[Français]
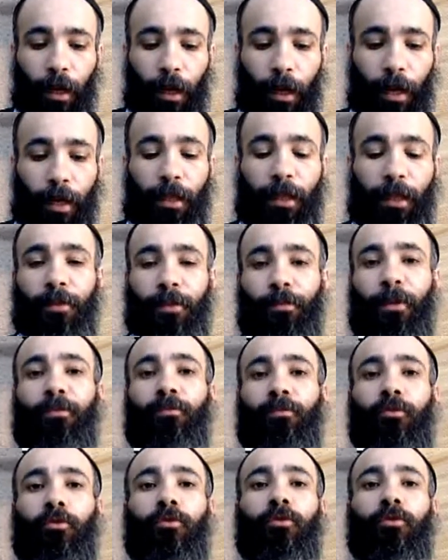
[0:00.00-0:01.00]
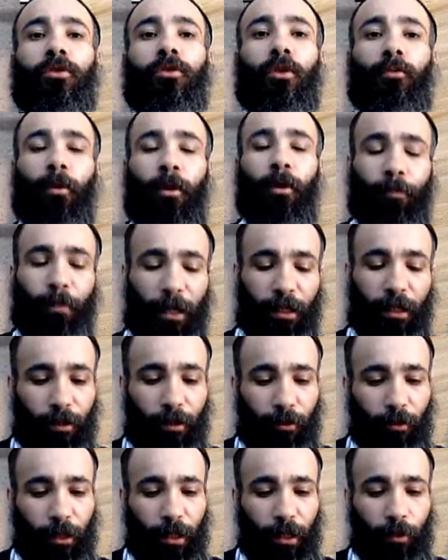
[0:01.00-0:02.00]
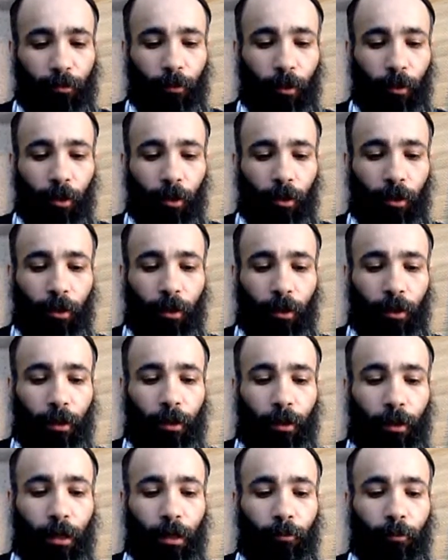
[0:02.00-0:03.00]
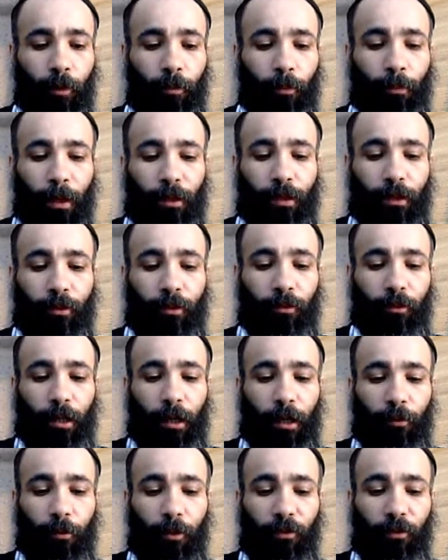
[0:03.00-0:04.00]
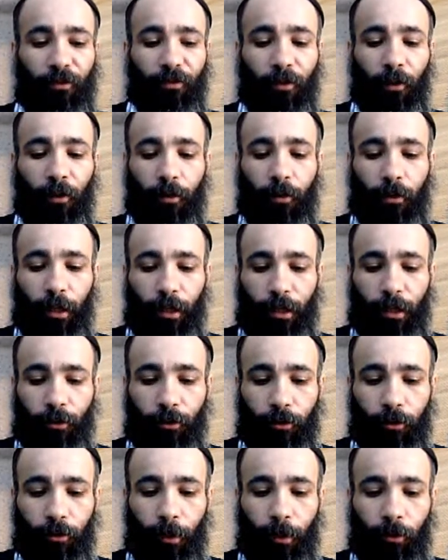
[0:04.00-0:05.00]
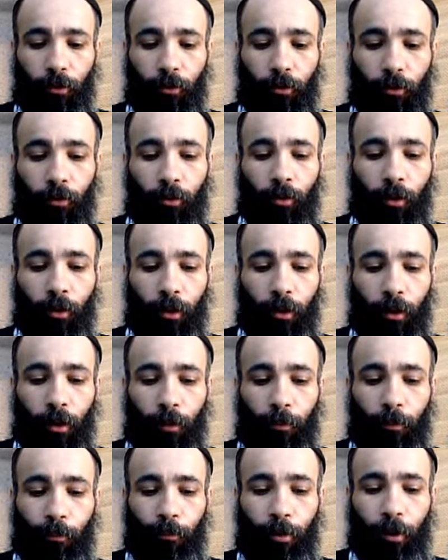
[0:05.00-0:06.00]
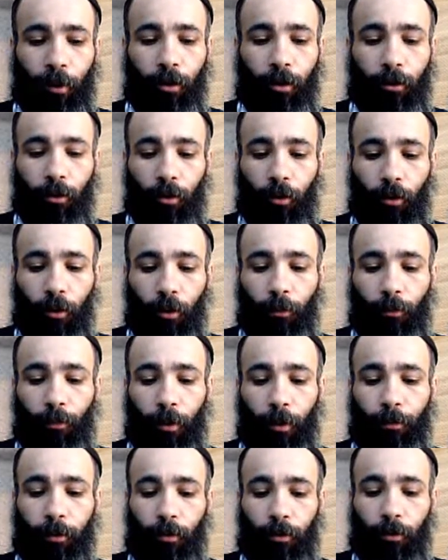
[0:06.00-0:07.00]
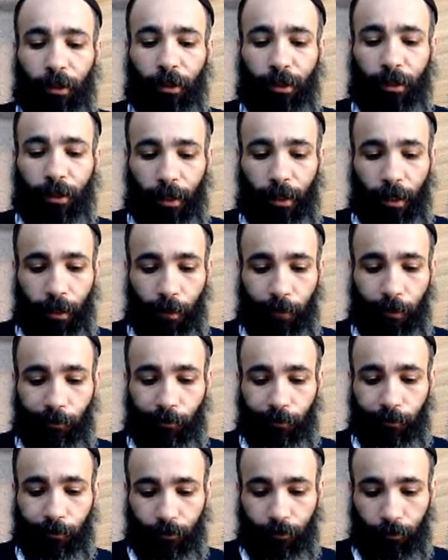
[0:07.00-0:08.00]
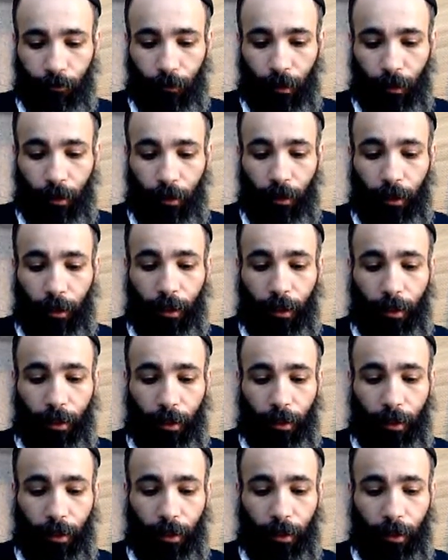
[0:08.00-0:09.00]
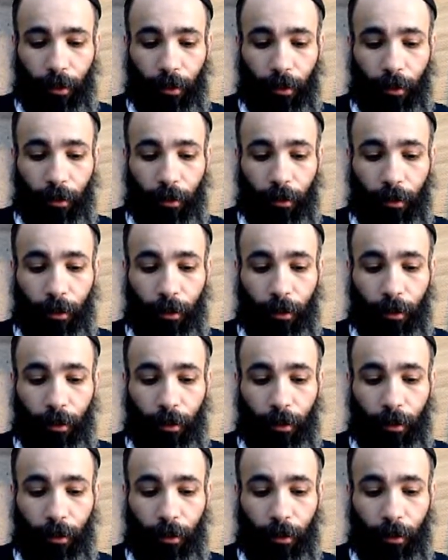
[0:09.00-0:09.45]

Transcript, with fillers: elle exprime justement particulièrement l'amour particulièrement fort qu'Akadosh Baruchou porte au peuple d'Israël. Et,